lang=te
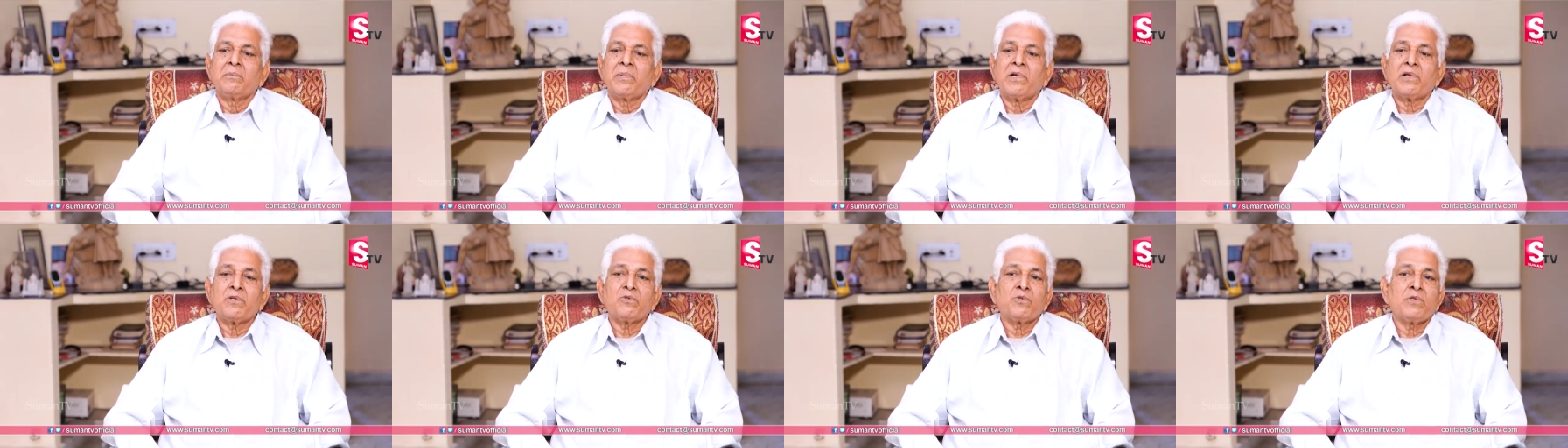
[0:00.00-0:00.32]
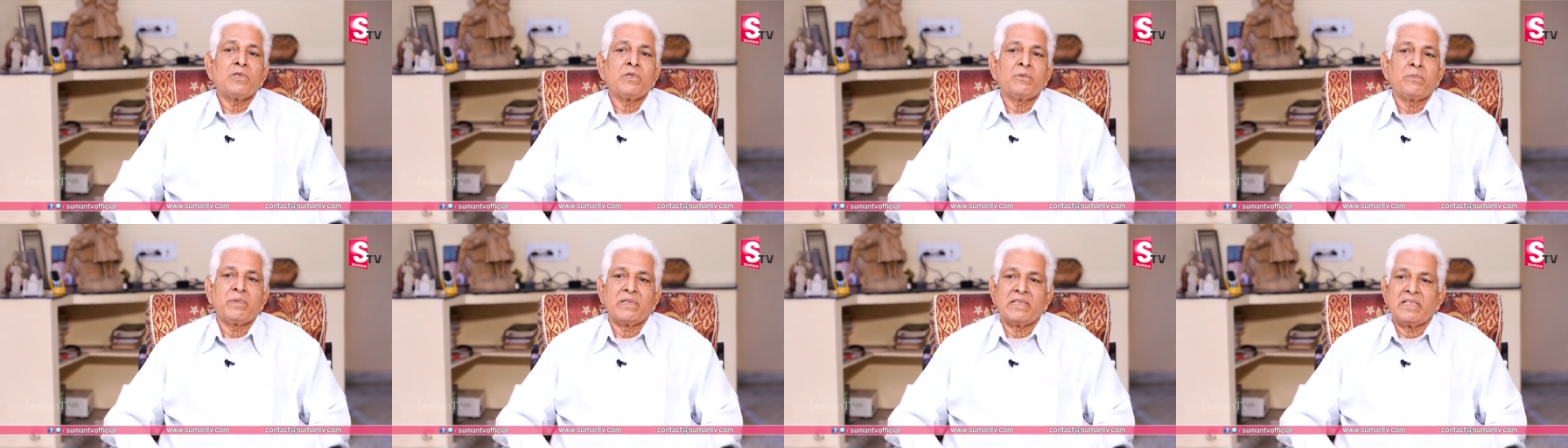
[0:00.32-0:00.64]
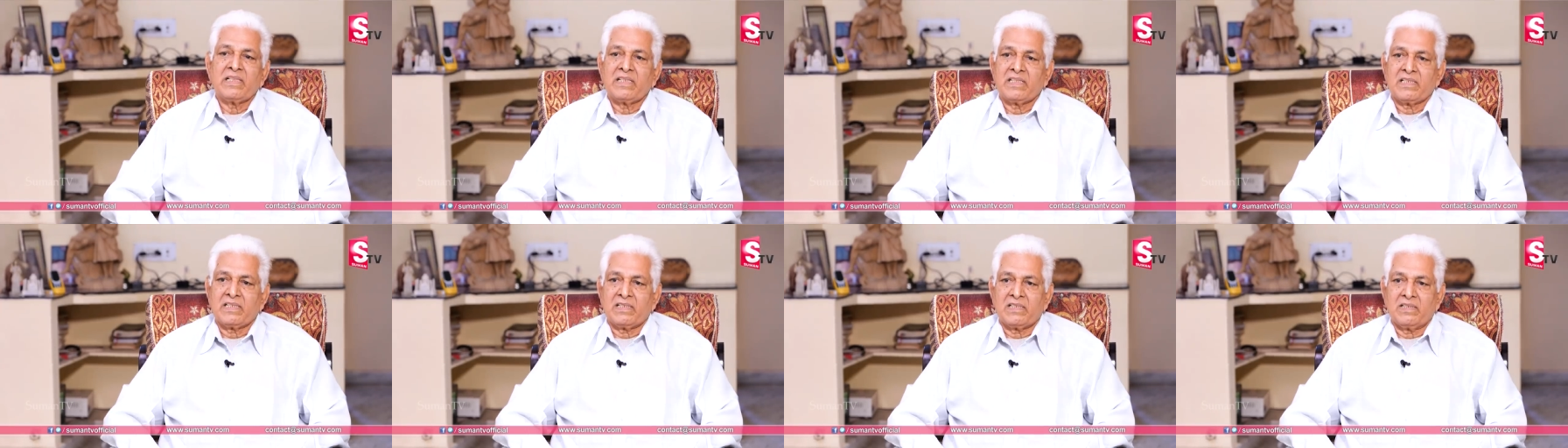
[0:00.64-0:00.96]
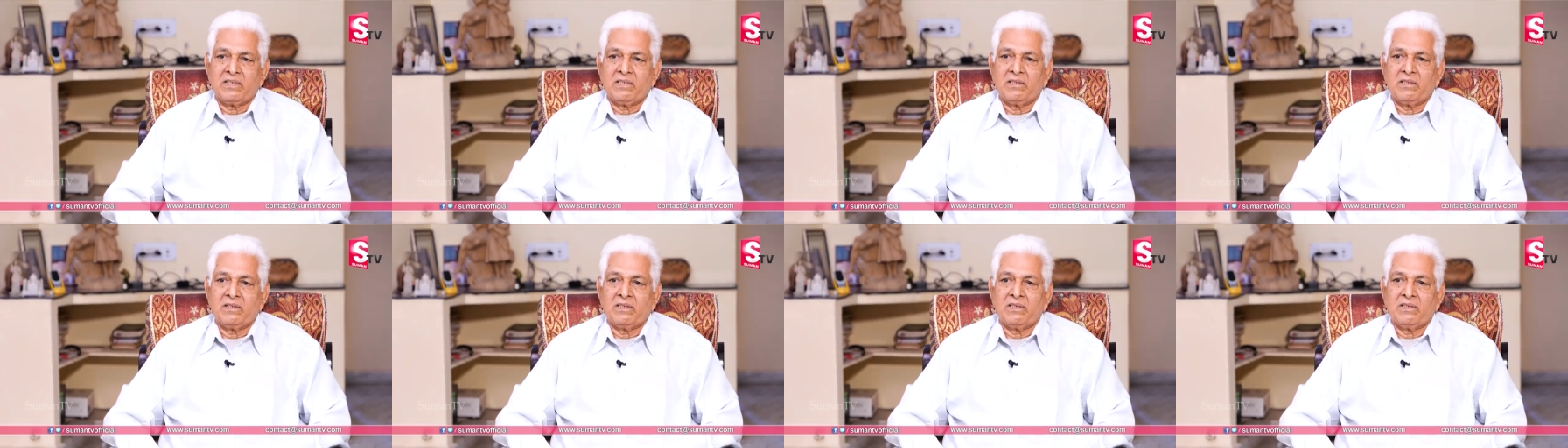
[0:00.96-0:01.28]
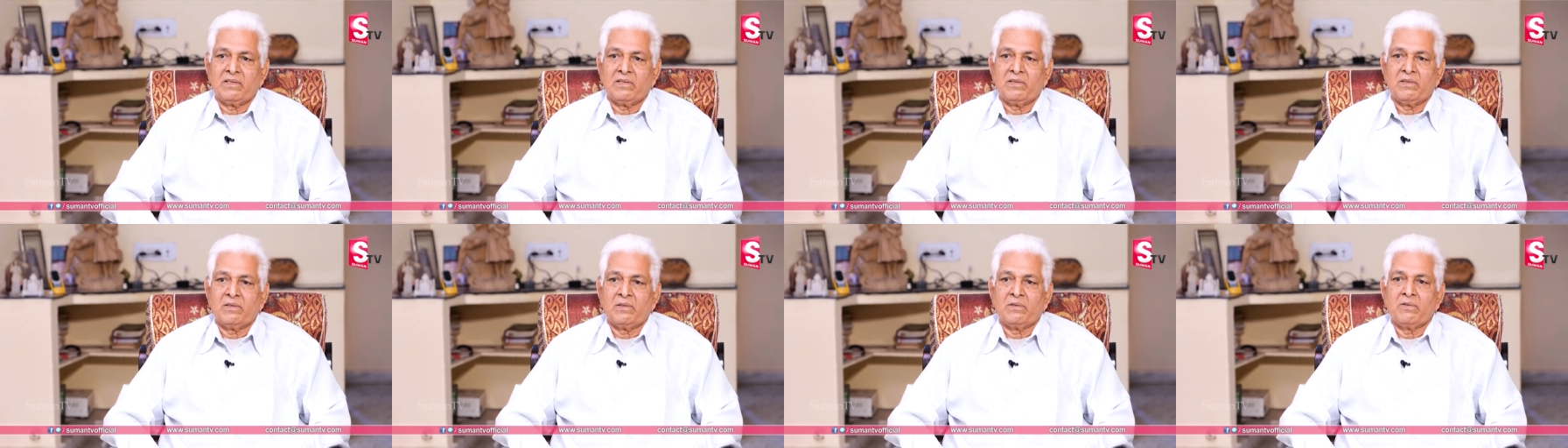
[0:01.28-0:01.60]
పరుచూరి బ్రదర్స్
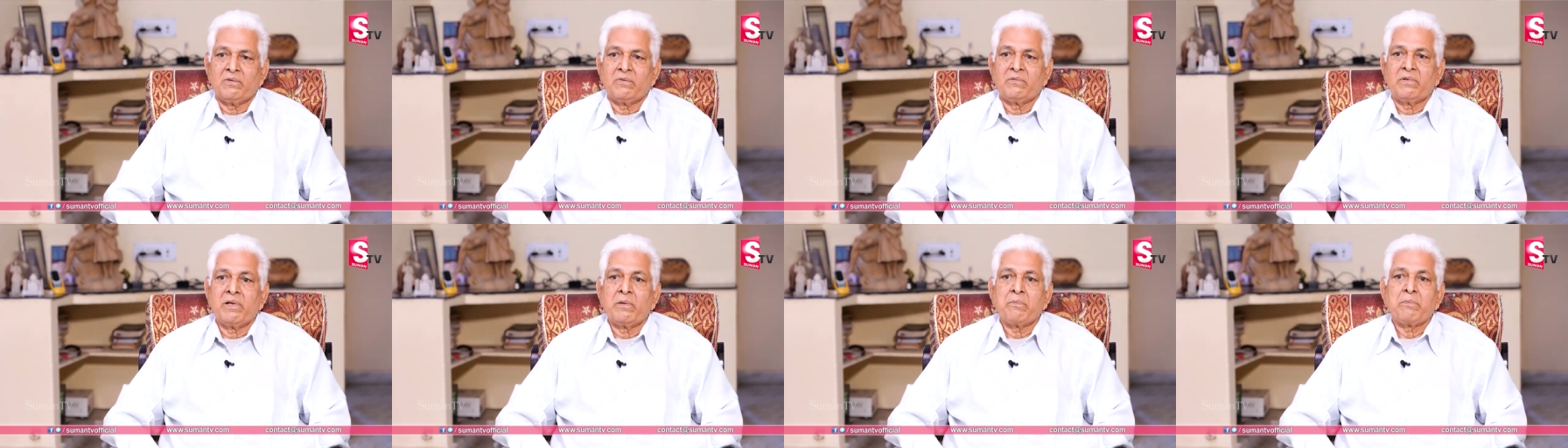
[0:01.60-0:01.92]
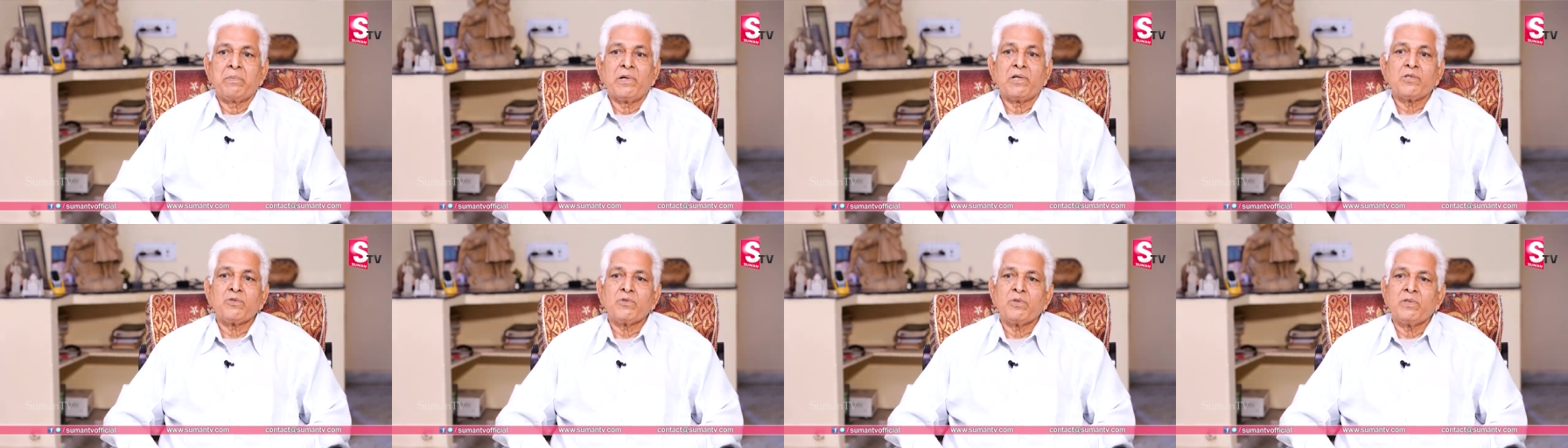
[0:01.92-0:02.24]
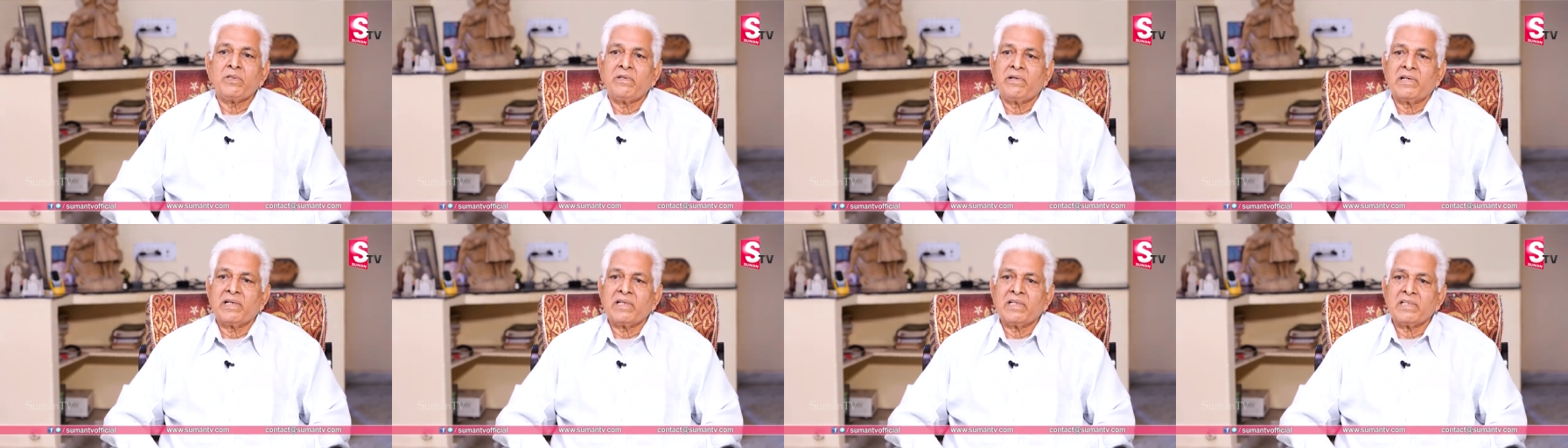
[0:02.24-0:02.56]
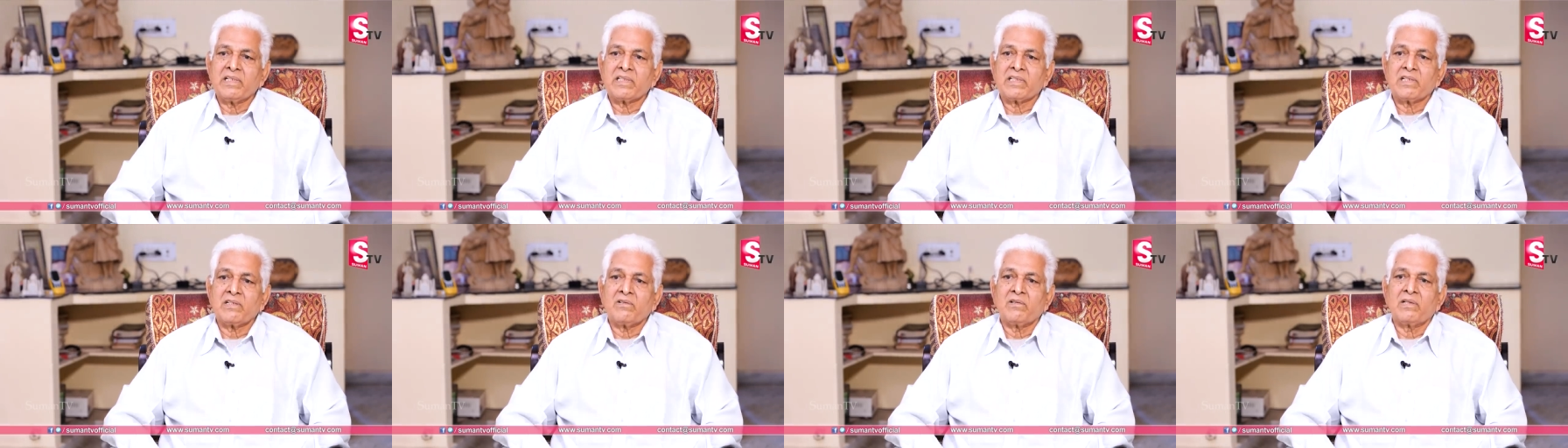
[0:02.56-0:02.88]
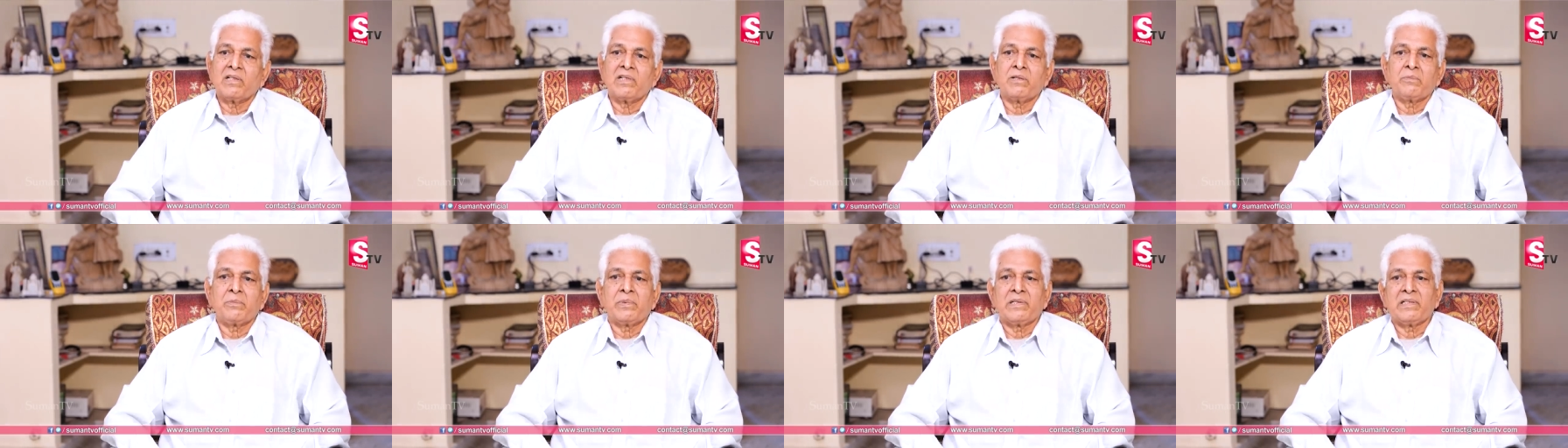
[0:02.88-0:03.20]
పరుచూరి వెంకటేశ్వరరావు
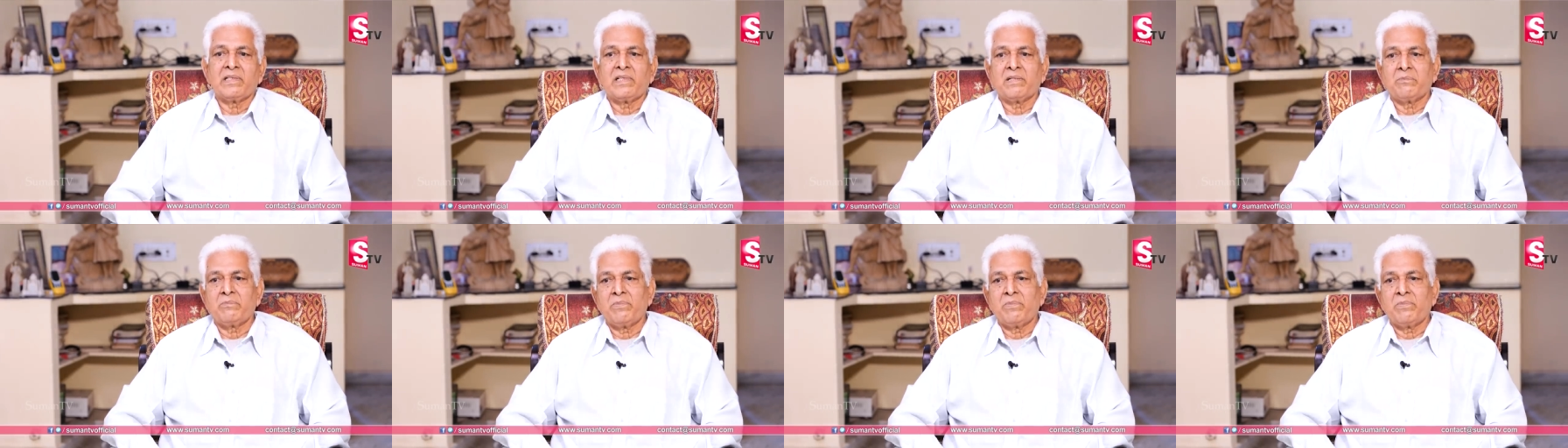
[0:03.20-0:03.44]
గారి పెద్ద